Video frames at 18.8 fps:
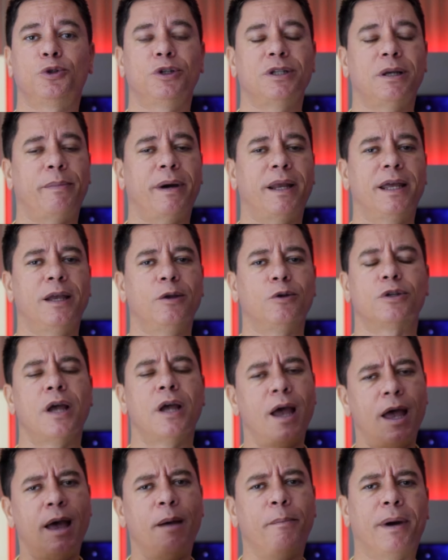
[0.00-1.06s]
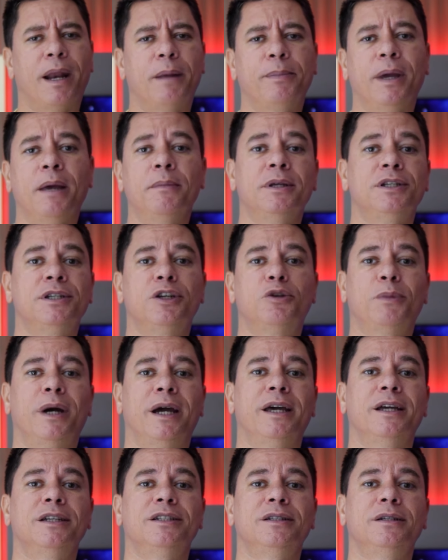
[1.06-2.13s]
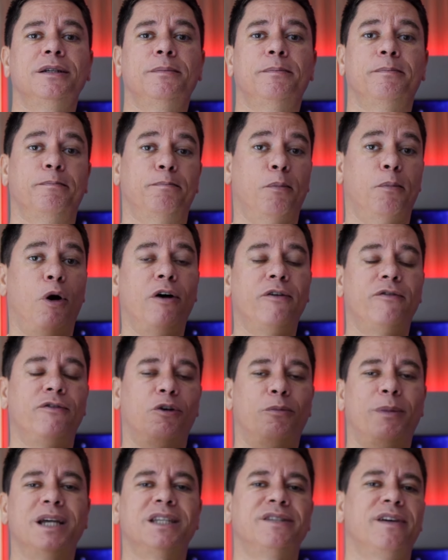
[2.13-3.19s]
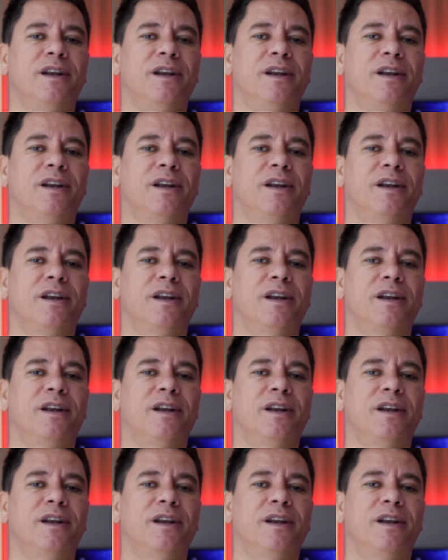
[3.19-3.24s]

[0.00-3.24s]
dois aparelhos, para permitir uma rede móvel mais